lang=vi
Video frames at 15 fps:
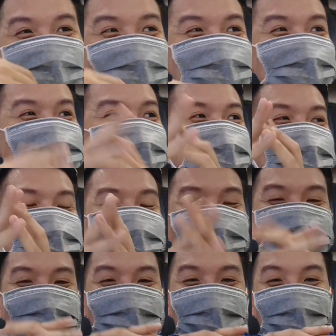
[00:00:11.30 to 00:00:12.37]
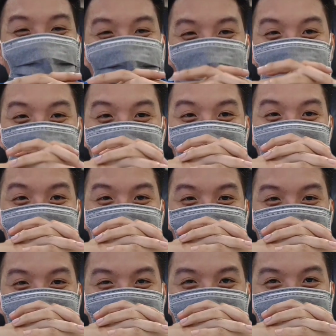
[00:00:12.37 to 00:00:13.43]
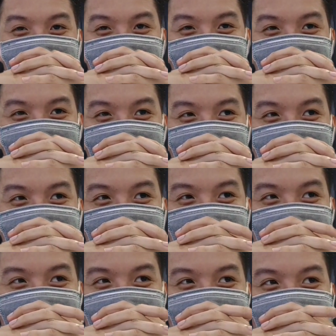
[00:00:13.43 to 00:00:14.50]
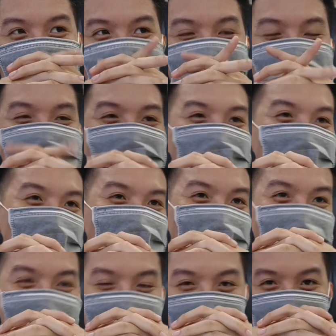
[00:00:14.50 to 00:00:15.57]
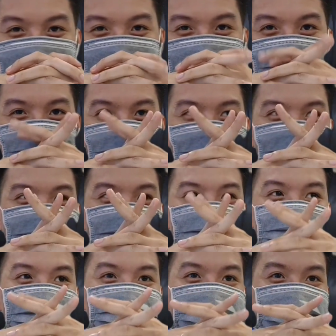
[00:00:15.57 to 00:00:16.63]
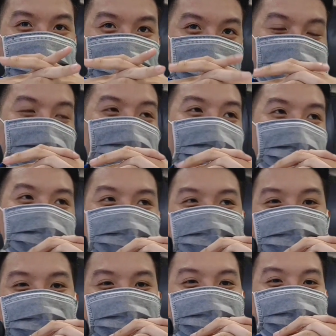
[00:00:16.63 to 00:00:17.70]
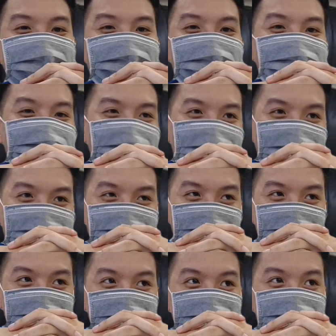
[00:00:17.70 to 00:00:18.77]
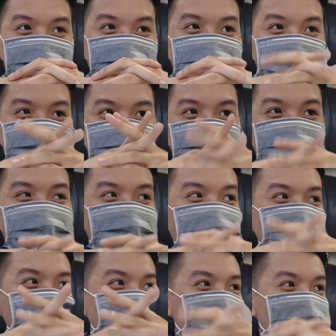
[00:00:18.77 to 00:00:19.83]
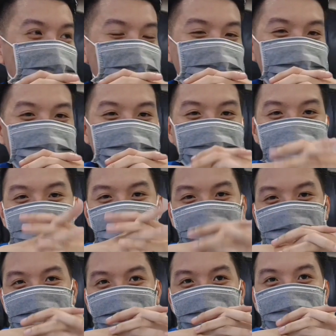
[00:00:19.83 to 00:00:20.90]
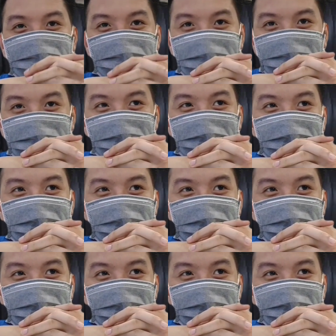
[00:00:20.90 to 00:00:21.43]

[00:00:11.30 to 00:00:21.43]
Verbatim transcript: nhận được những cái tin này khá là vui ví dụ như là à, anh thích cái phong cách của em mà em cứ giữ cái giọng miền tây như thế này em cứ review xe như thế này hoặc là này này nọ kia